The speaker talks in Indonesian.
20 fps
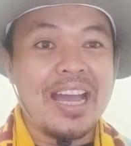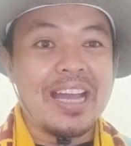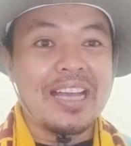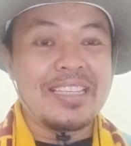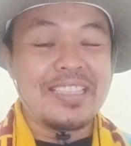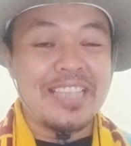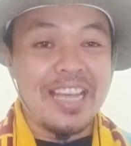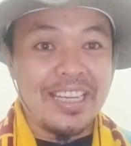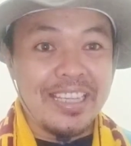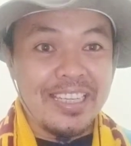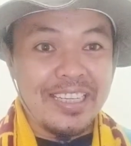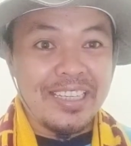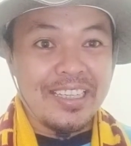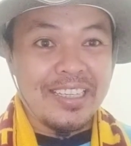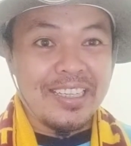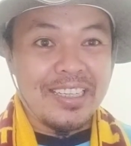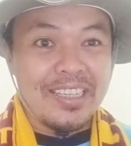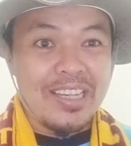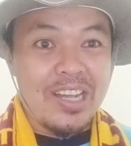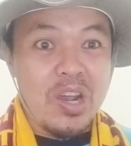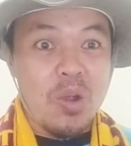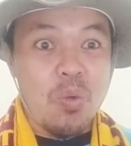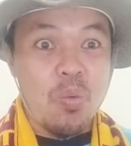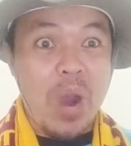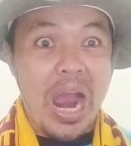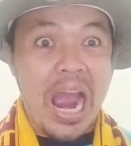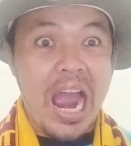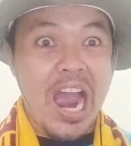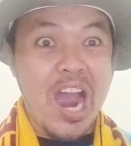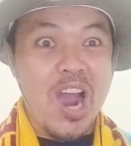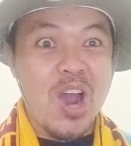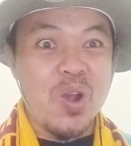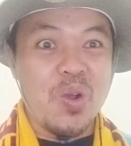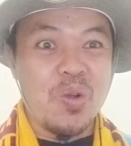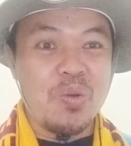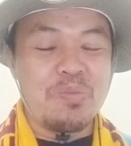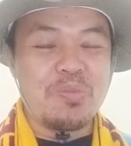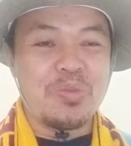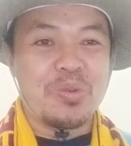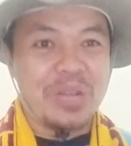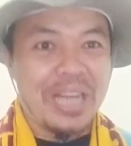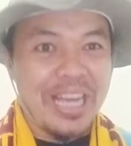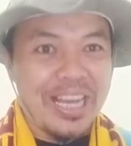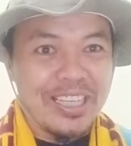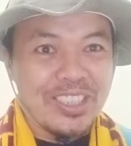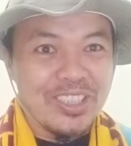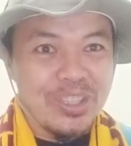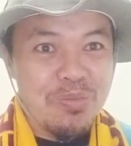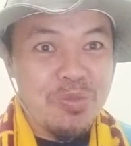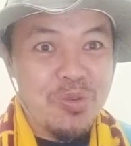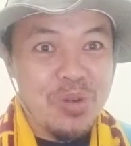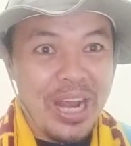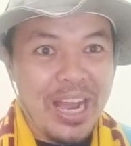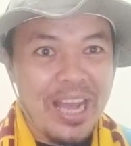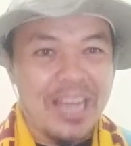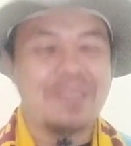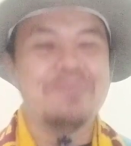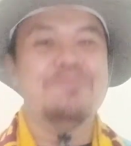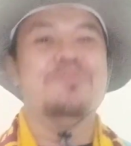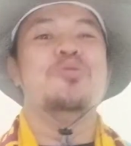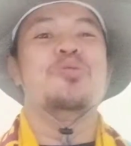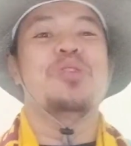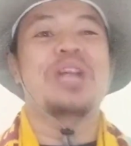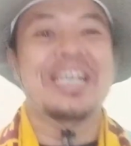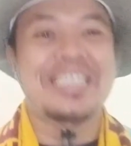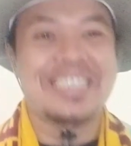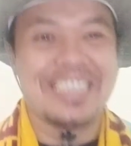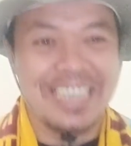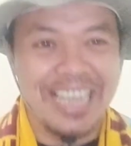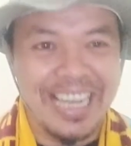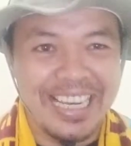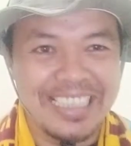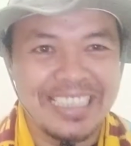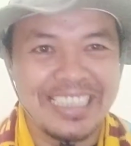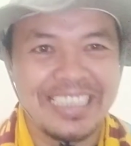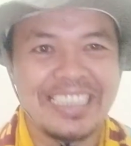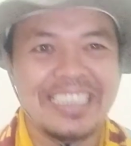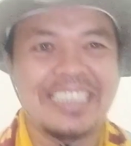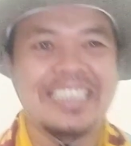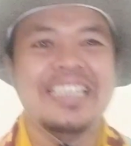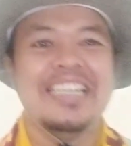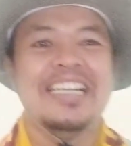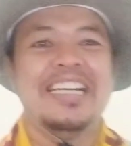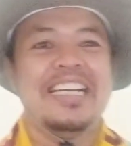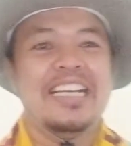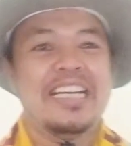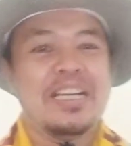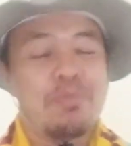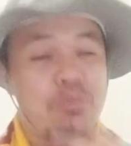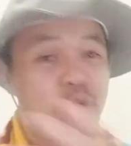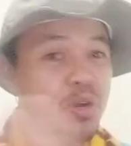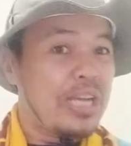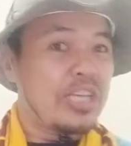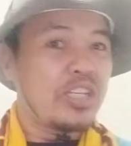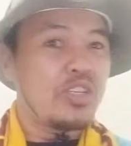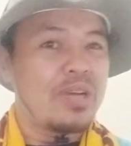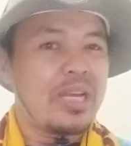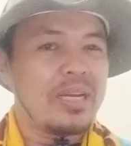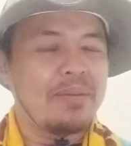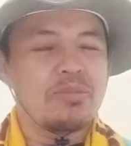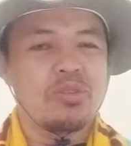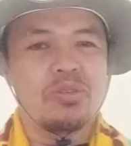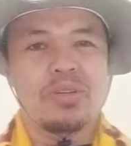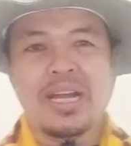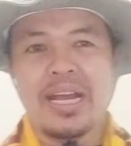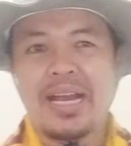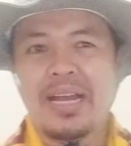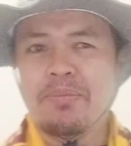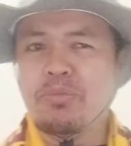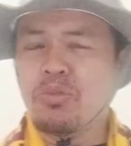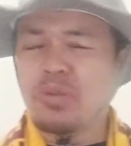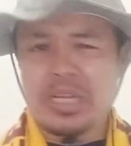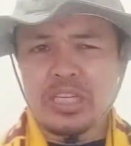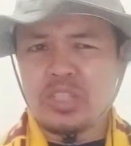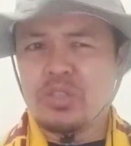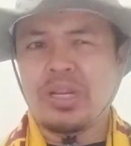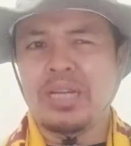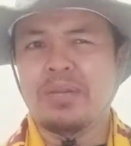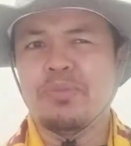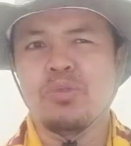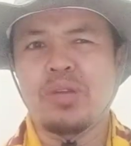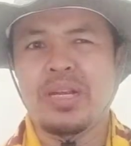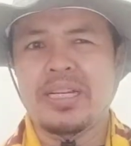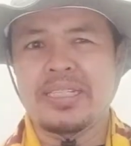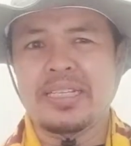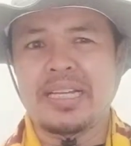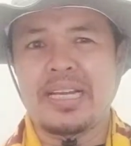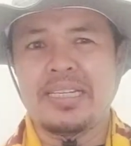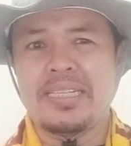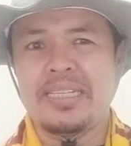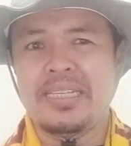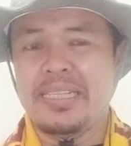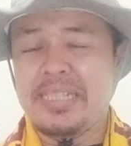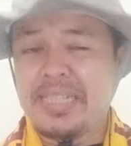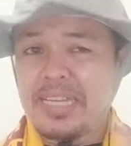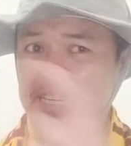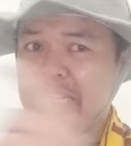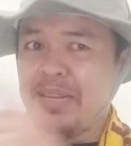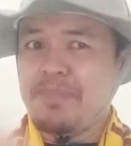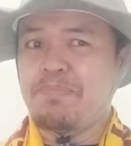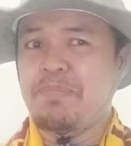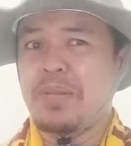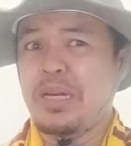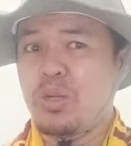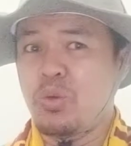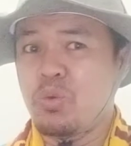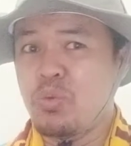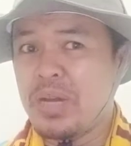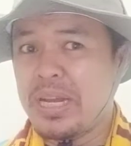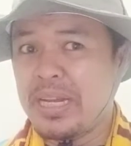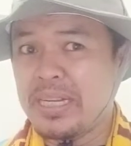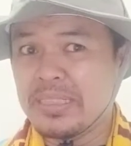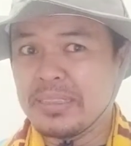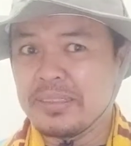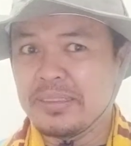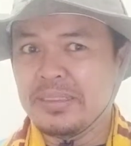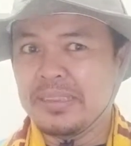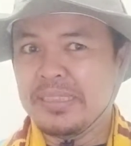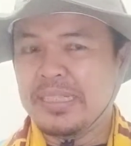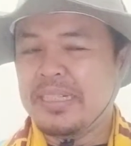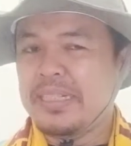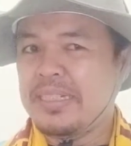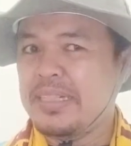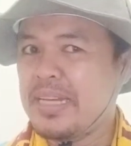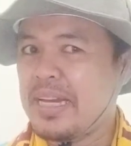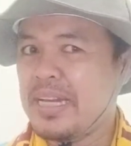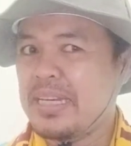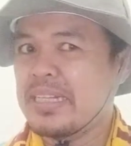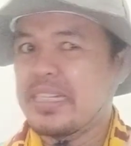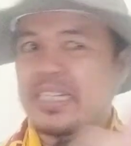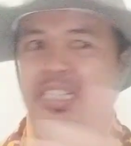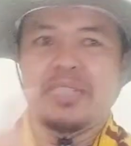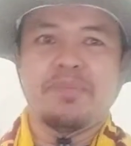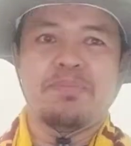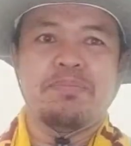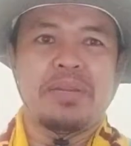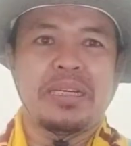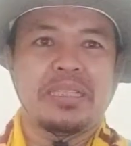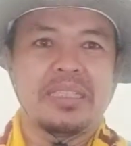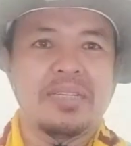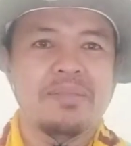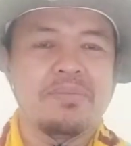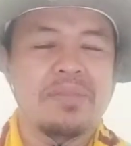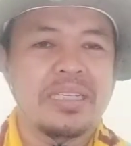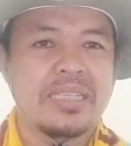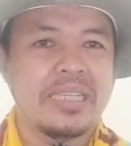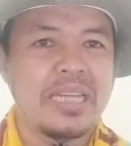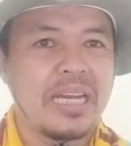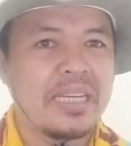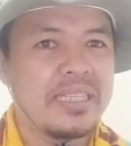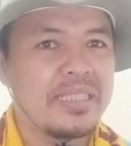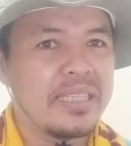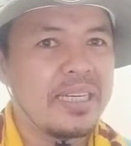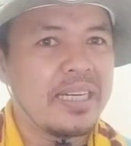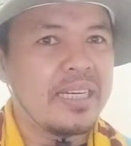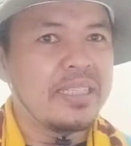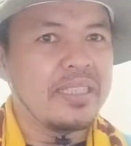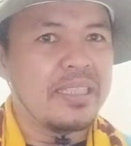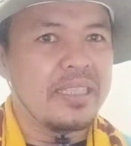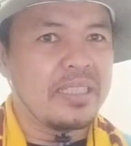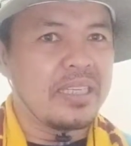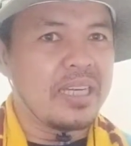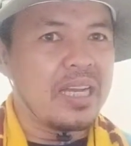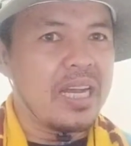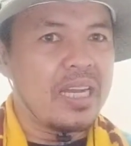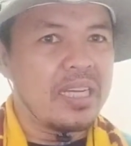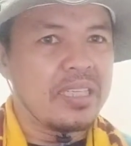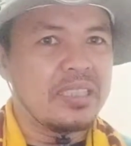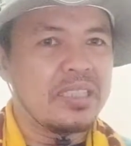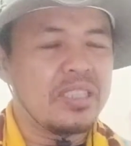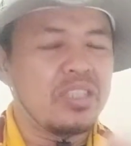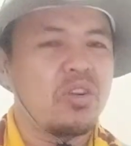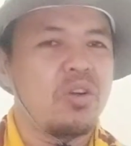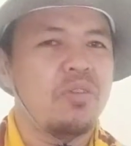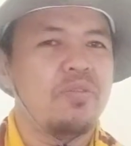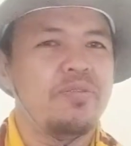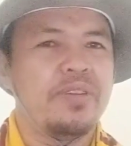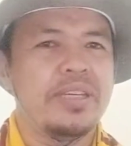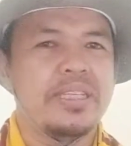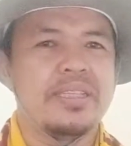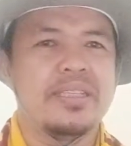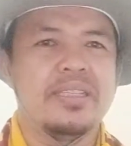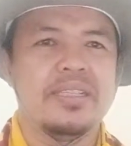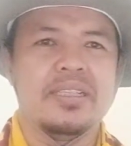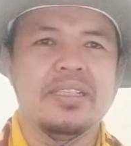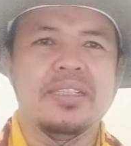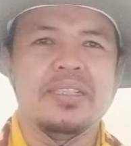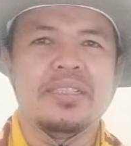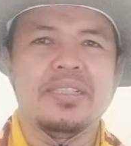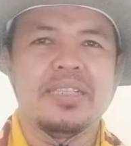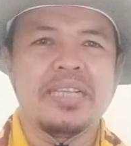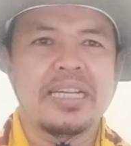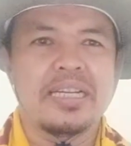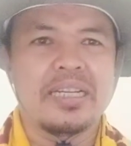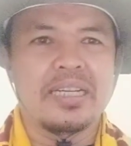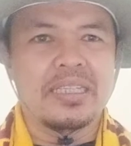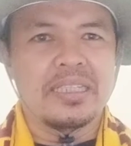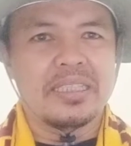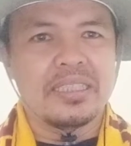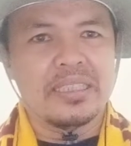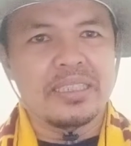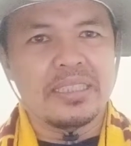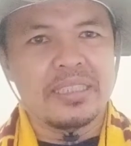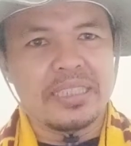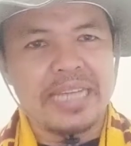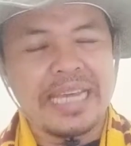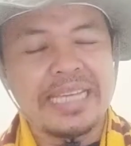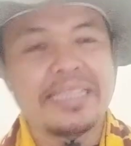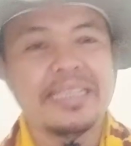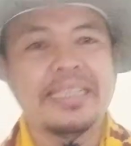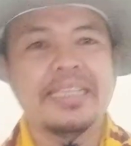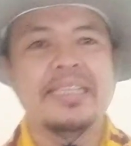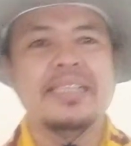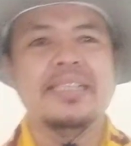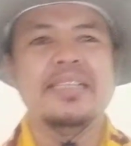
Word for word: Jadi Wow, murah atau murah? Murah sekali ya. Bukan soal murah, bukan soal murah sekali. Ini adalah peluang dan kesempatan bagi Anda di tengah eh, COVID-19 eh,